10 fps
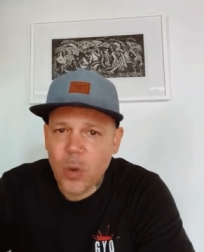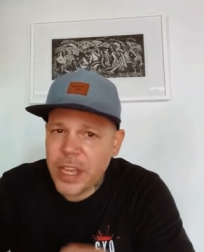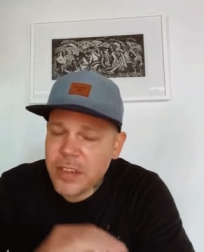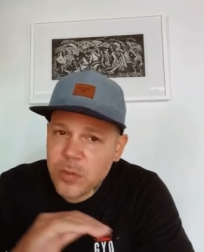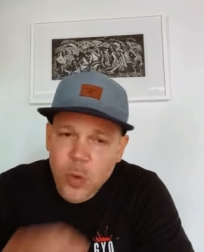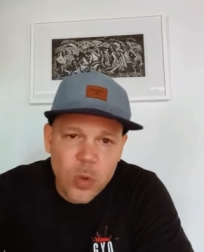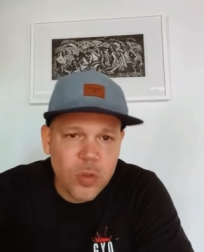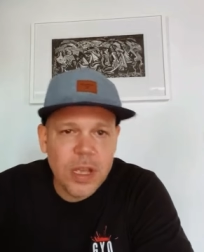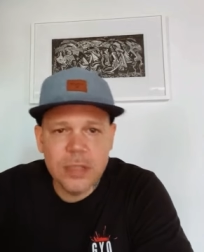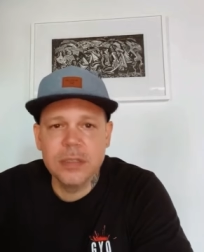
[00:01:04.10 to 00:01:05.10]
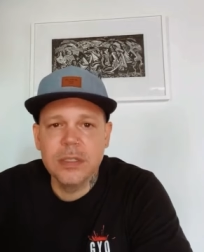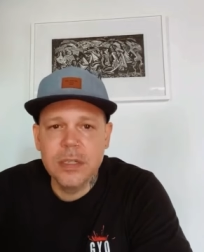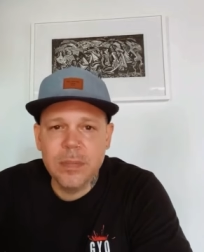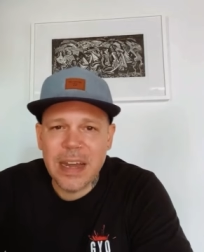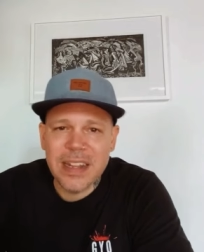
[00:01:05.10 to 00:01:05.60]
no hay excusa
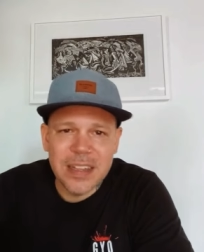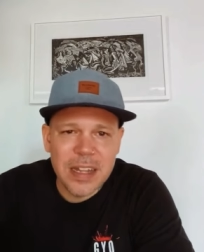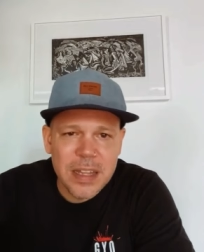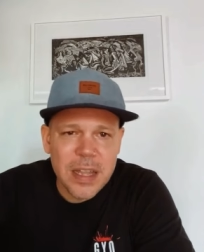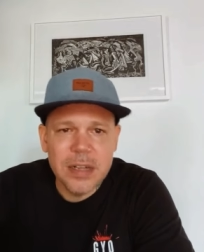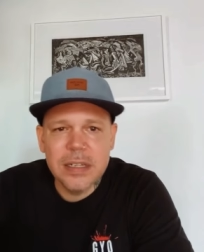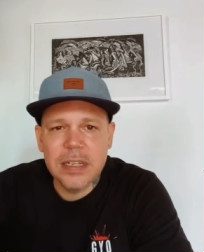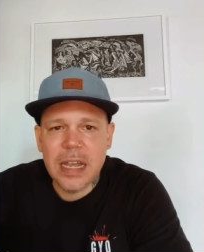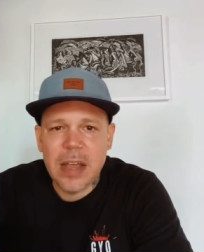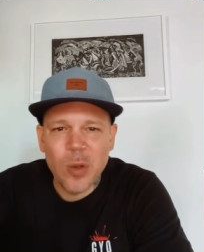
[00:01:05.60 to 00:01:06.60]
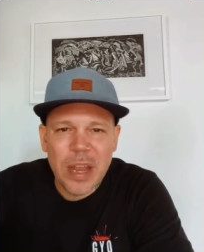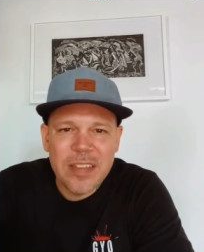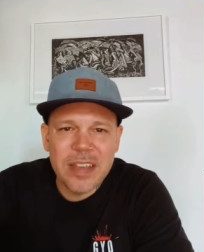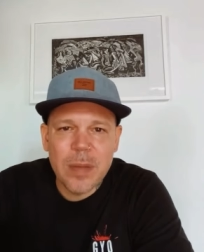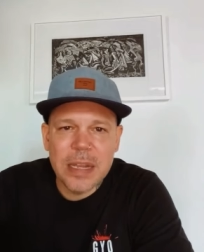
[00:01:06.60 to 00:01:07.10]
para entender que la
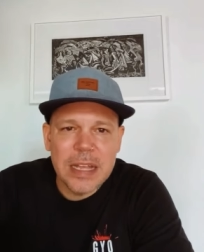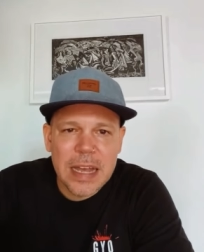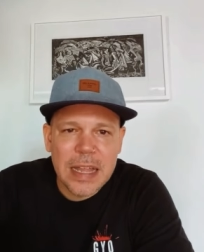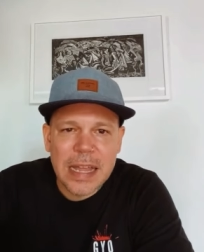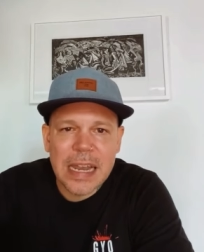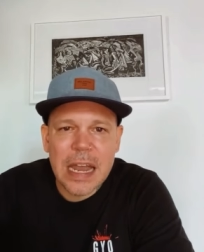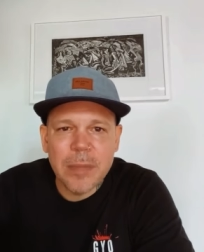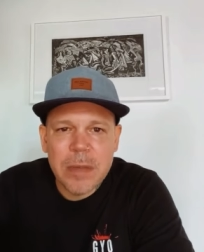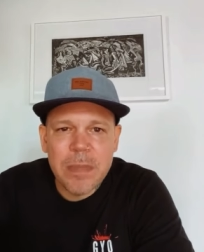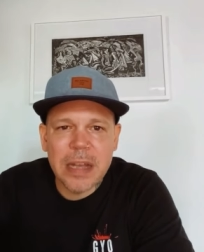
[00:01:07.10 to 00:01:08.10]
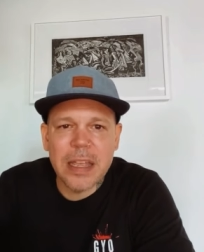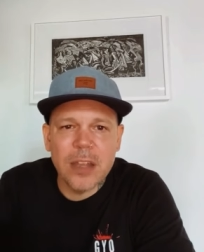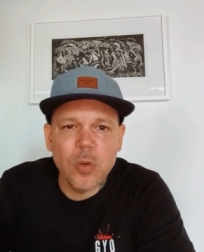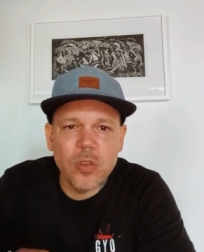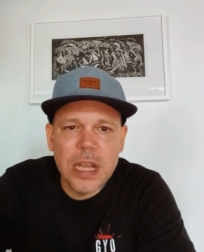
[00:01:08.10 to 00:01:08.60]
violencia aplicada es la misma que
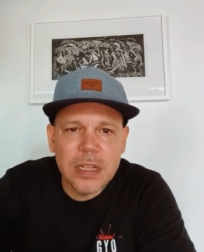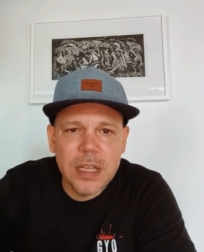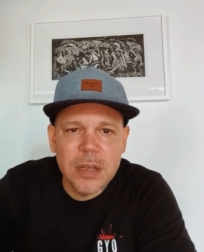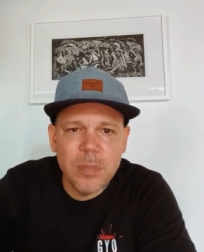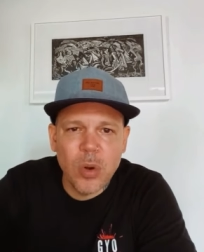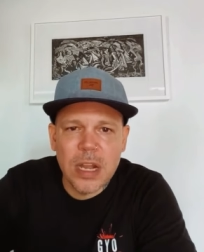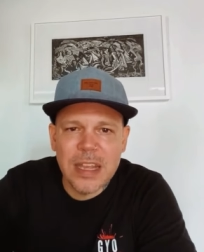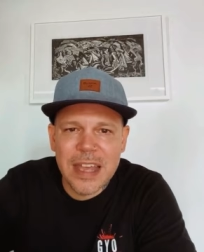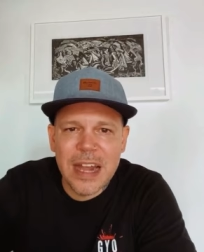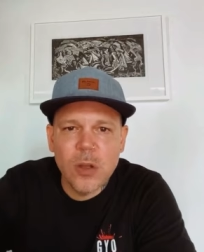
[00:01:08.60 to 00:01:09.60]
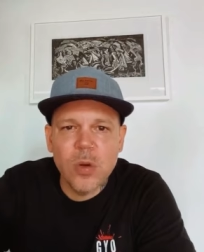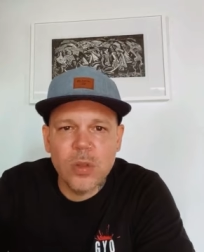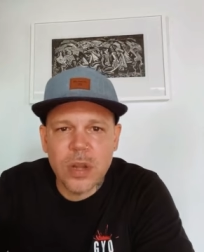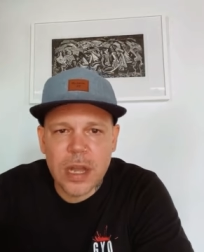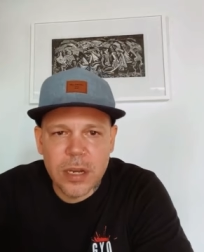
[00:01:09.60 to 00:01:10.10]
denunciaste por el ideal
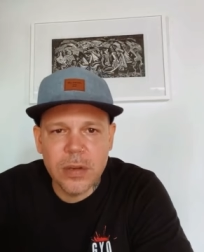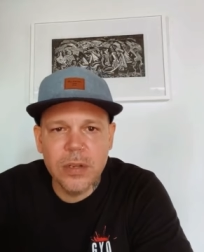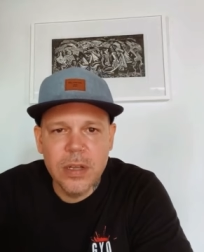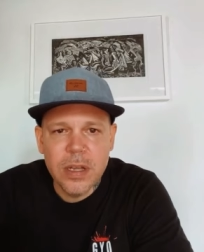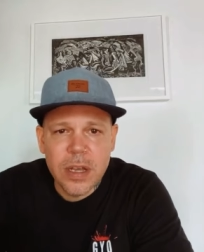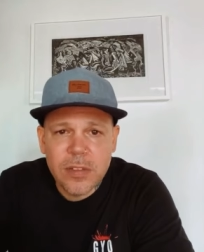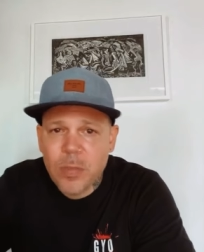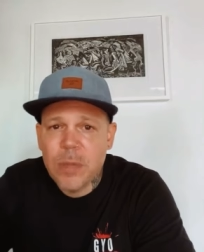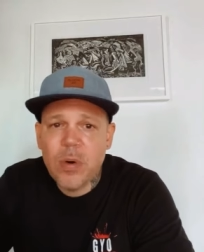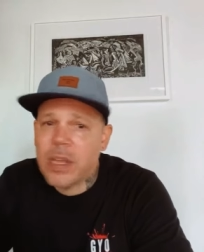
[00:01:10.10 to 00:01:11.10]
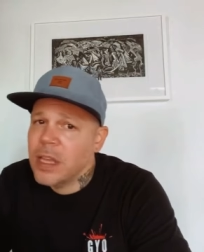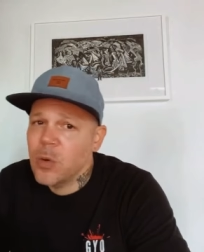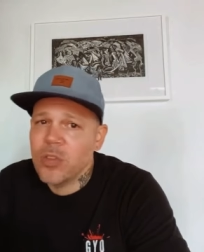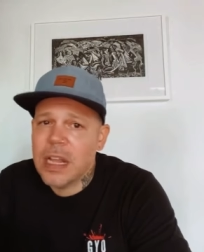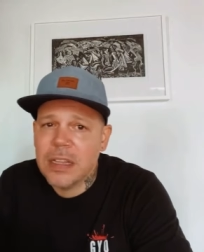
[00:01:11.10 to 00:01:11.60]
contrario. Eso mismo que
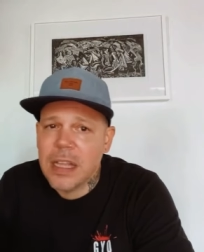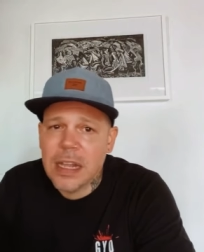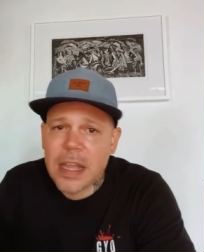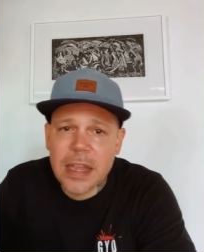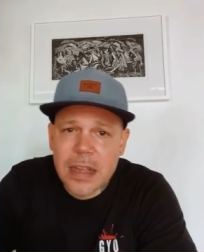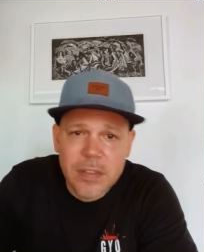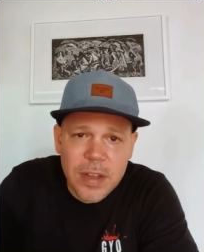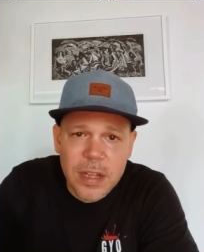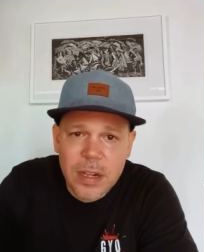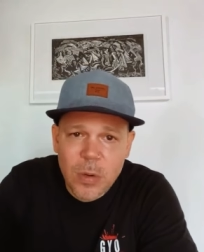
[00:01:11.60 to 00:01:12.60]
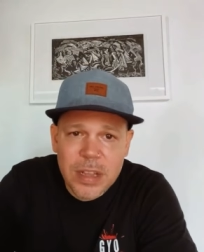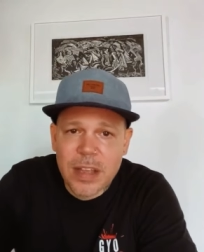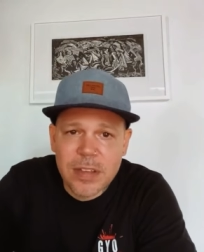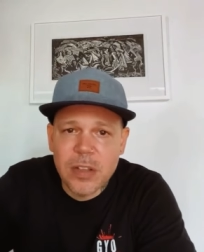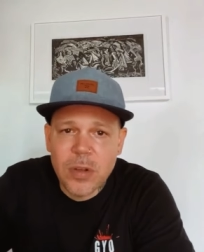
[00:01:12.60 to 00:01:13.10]
denunciaste de la derecha lo
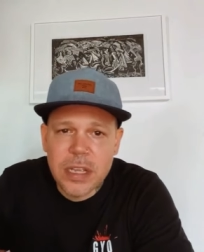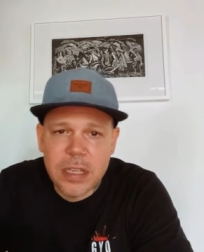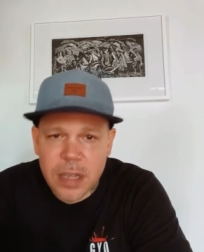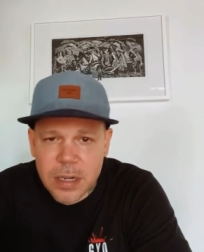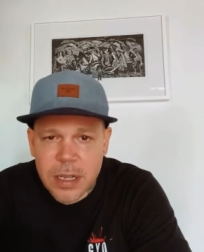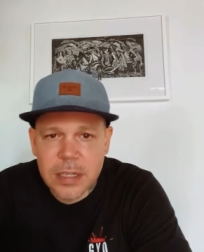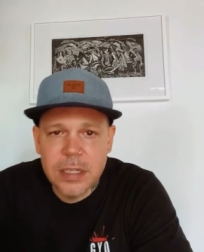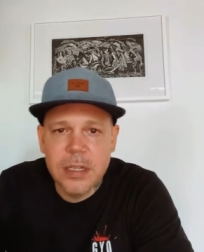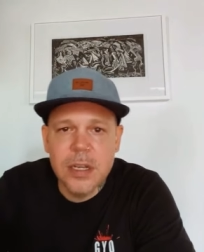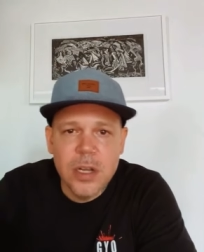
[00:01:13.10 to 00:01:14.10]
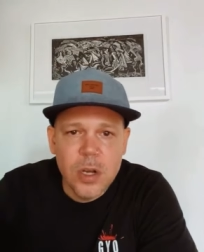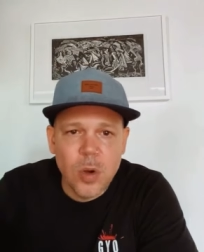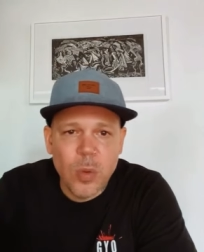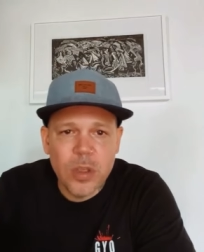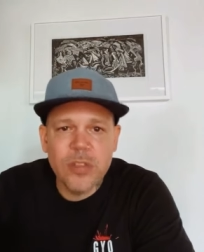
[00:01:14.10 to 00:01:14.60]
está haciendo la izquierda.
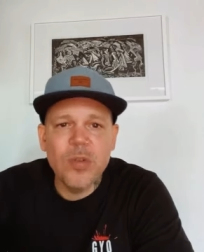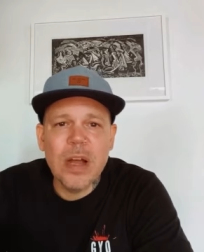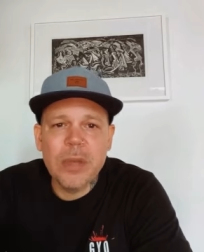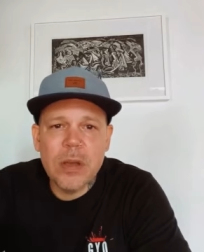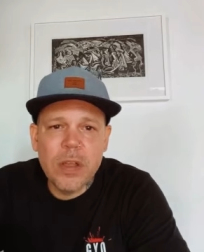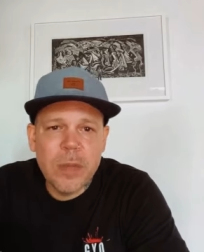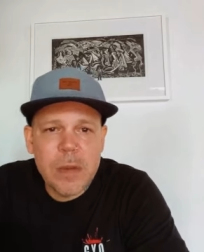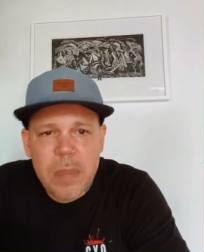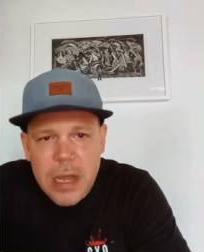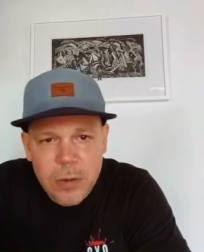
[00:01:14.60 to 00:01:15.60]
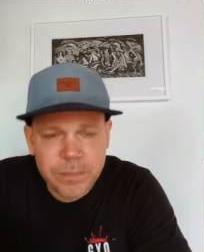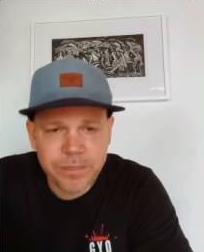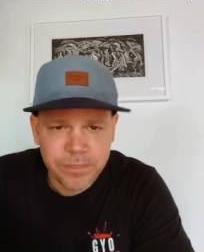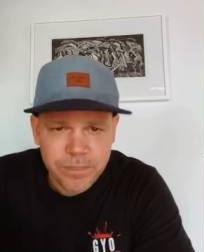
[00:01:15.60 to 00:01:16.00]
Como dice un amigo de mi hermano,